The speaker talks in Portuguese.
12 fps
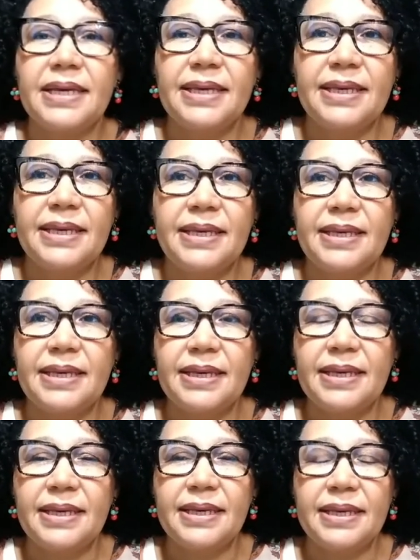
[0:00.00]

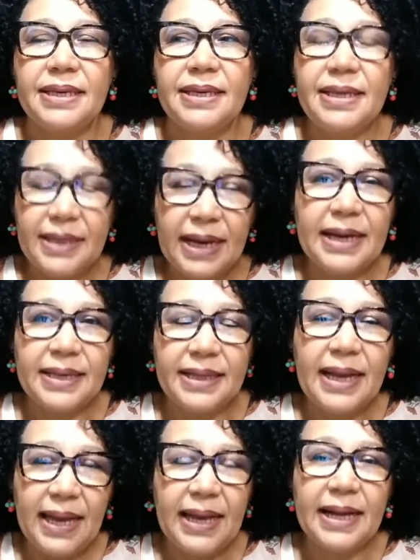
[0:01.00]
E, e aí
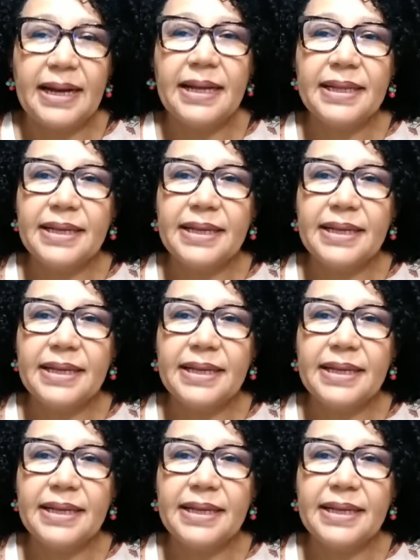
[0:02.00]
ela,